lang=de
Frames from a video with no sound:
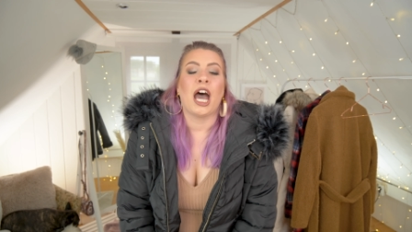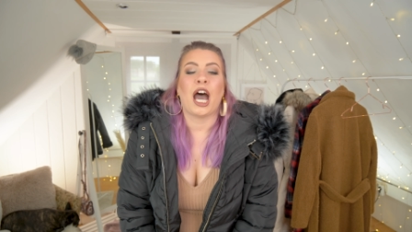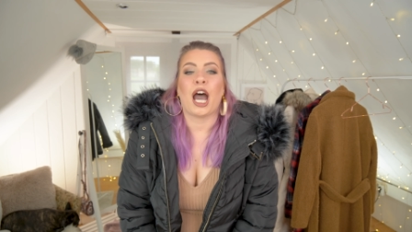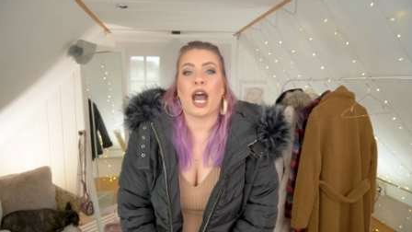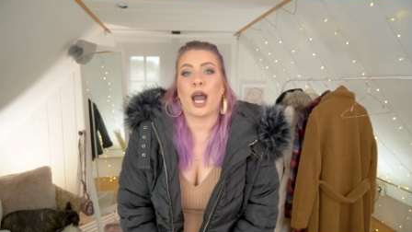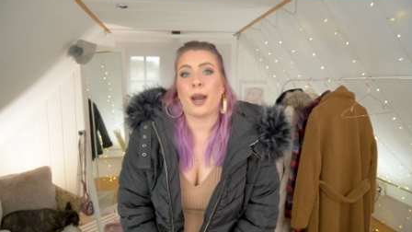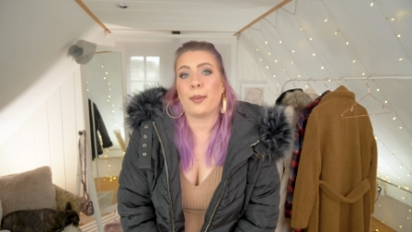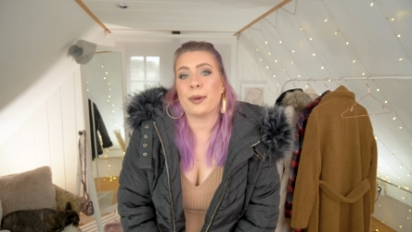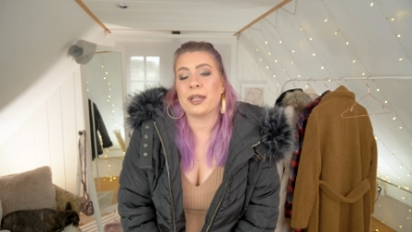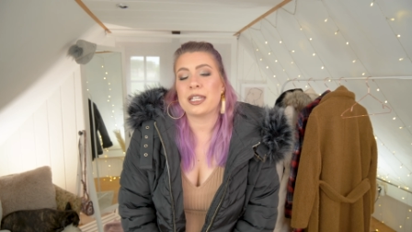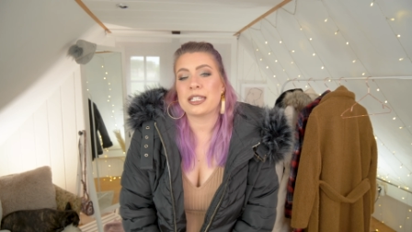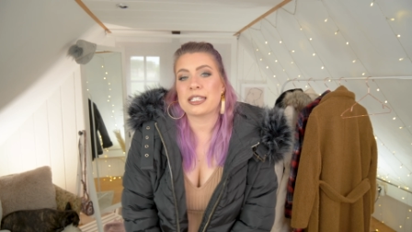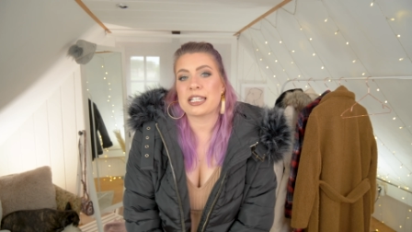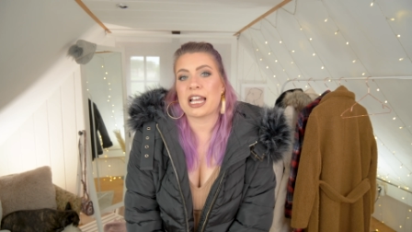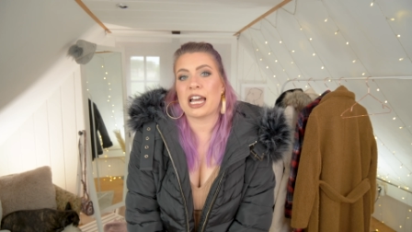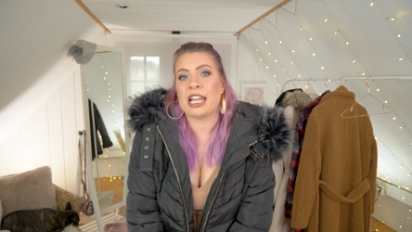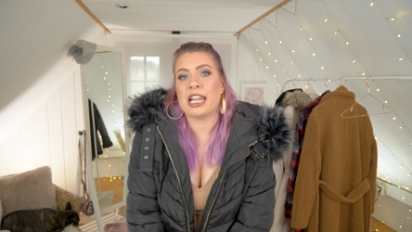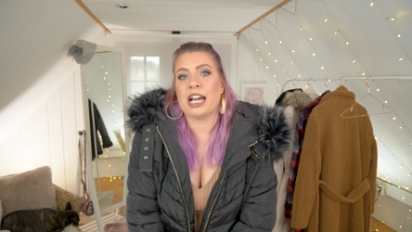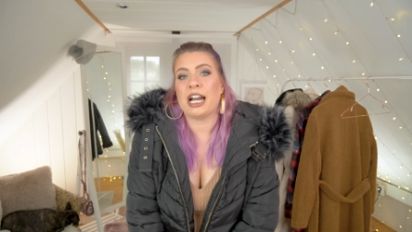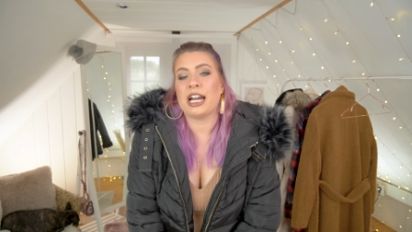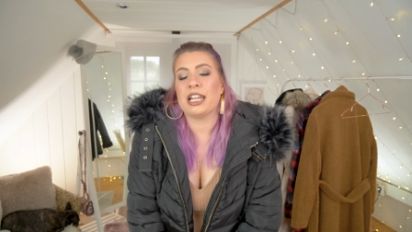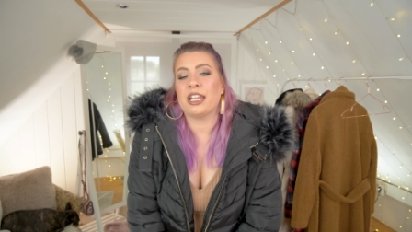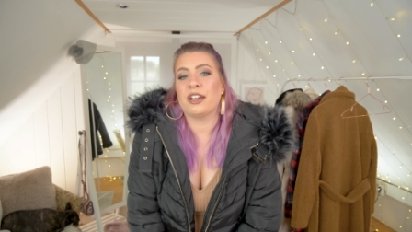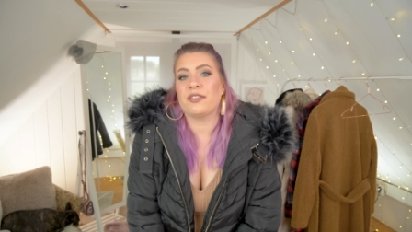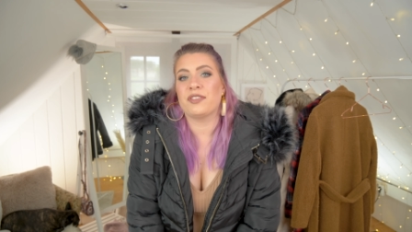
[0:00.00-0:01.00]
Aber das
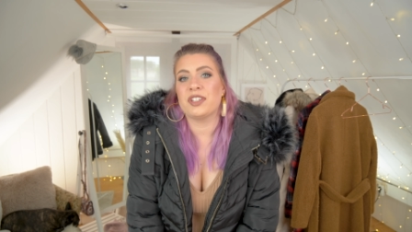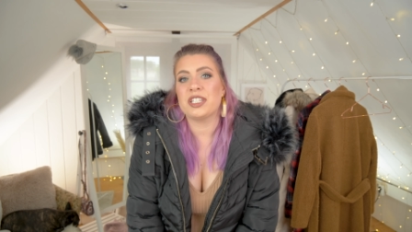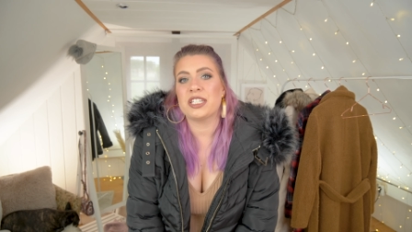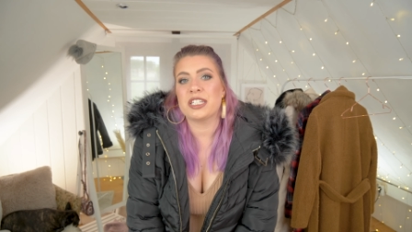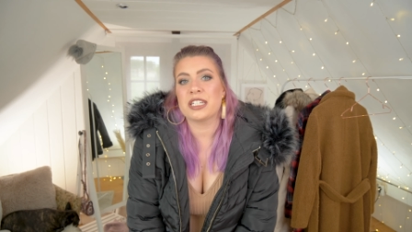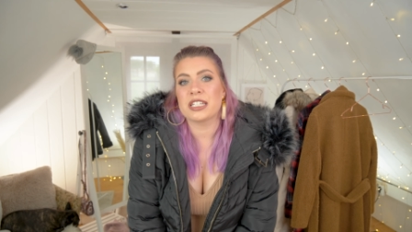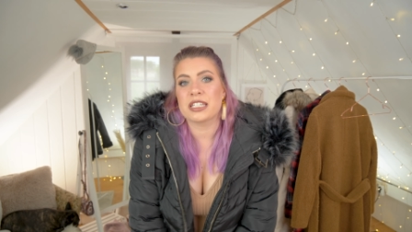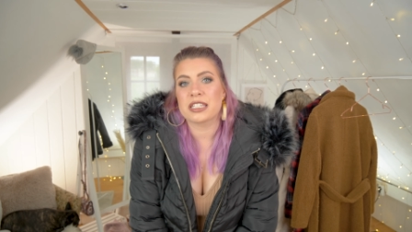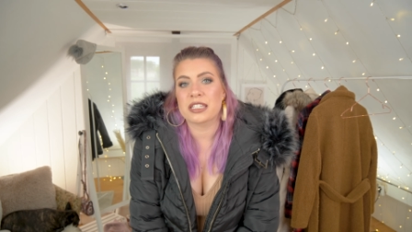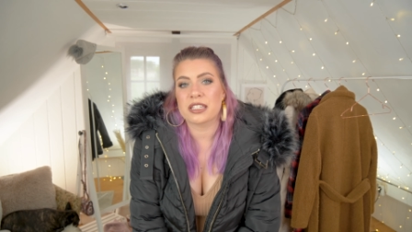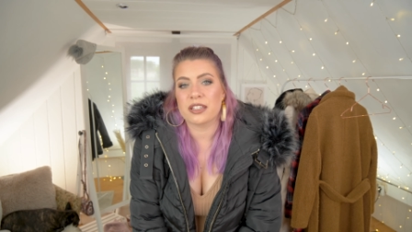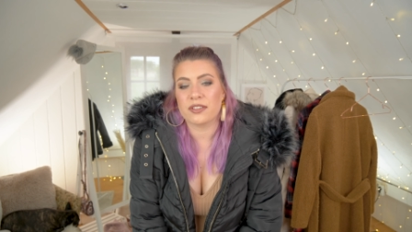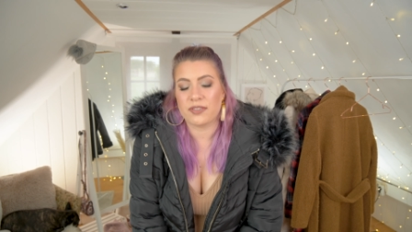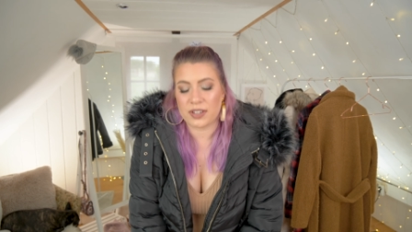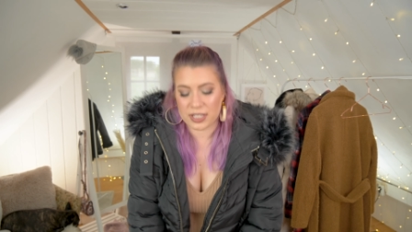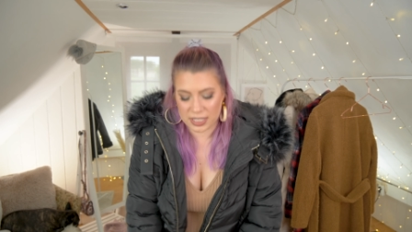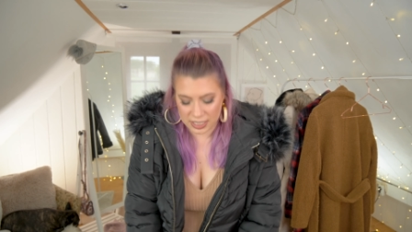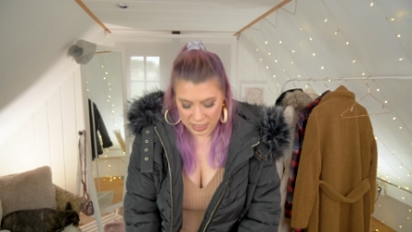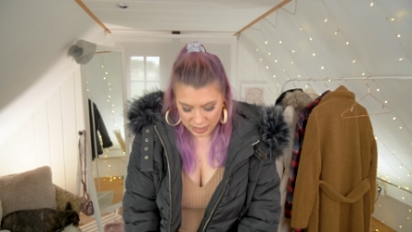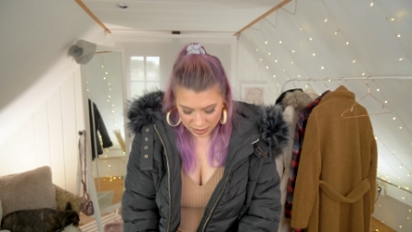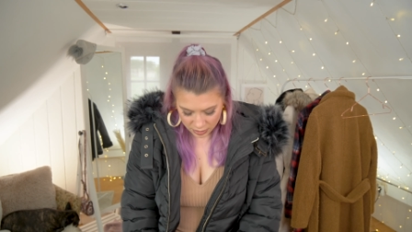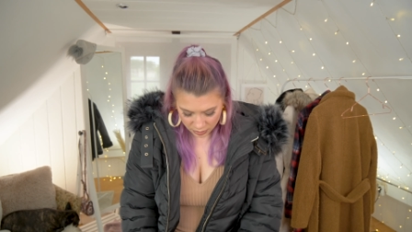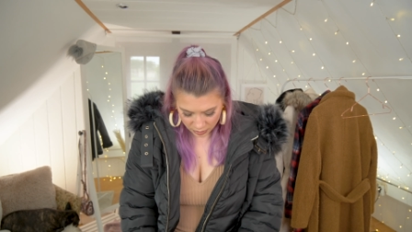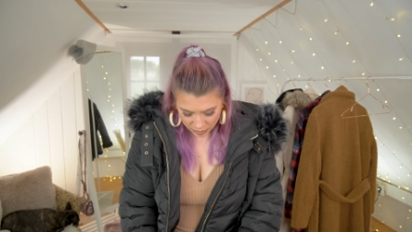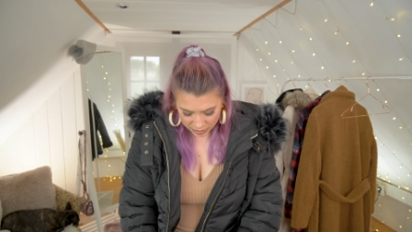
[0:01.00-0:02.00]
Aller, Allerwichtigste, was
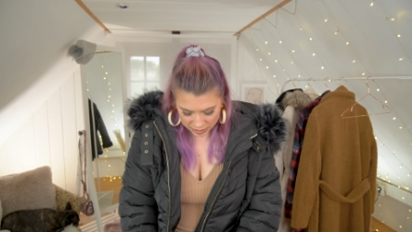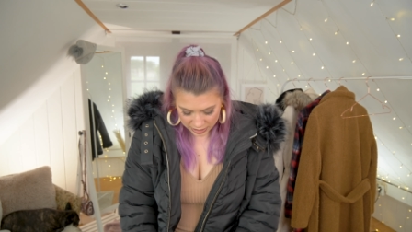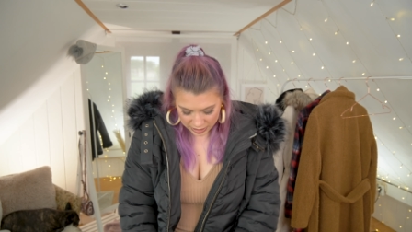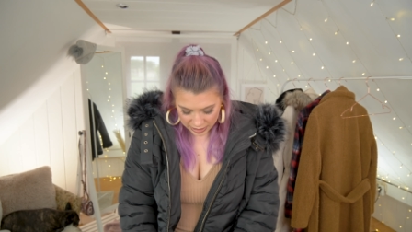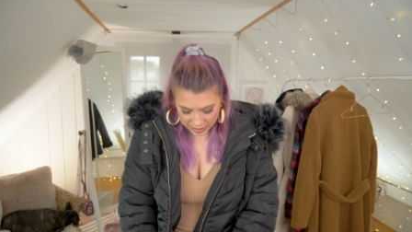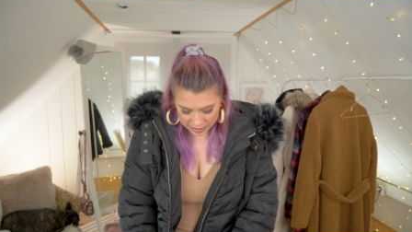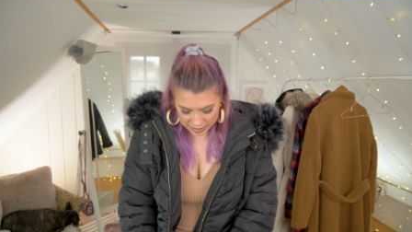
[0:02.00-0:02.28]
ich euch